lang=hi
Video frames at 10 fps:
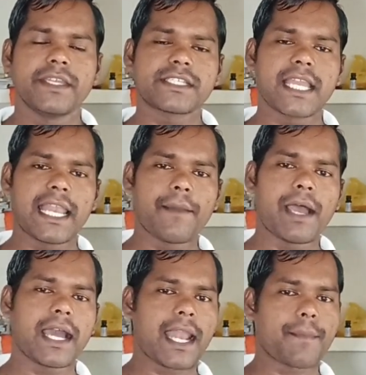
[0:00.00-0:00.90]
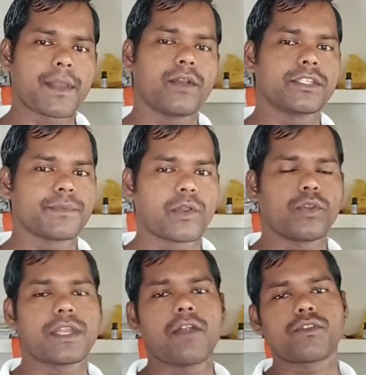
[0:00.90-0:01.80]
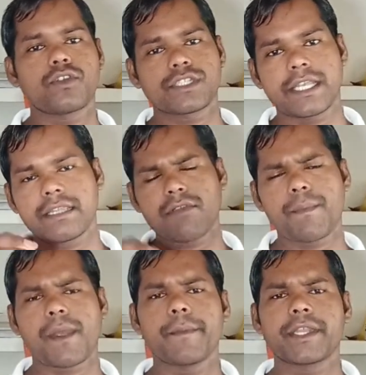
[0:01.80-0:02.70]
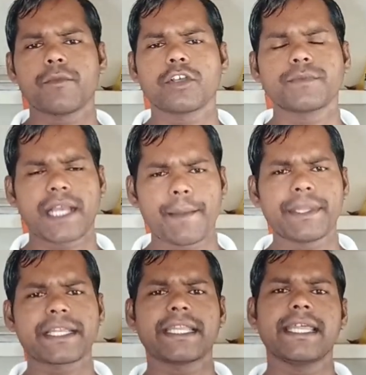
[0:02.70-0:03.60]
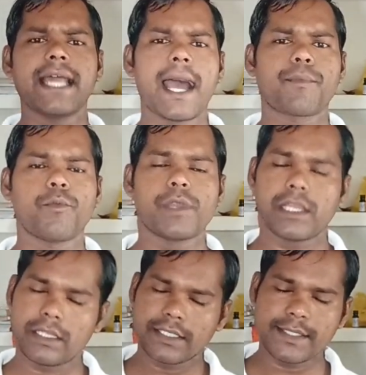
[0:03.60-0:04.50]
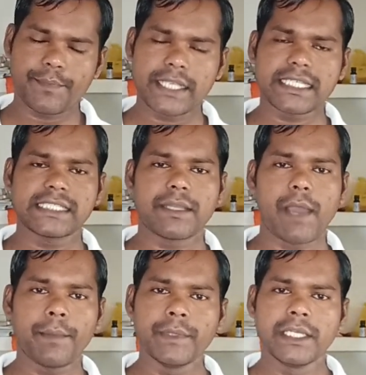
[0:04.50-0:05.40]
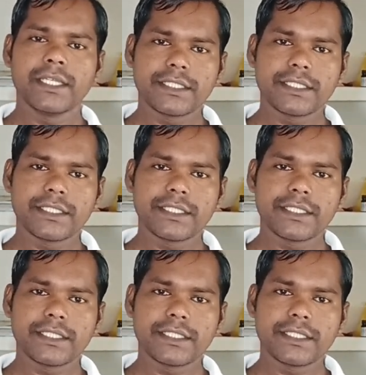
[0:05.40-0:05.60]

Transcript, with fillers: इसके अलावा अगर आपका इसमें कोई डाउट क्वेश्चन है तो आप कमेंट बॉक्स में कमेंट कर देना आप मैं सिंपल सा जवाब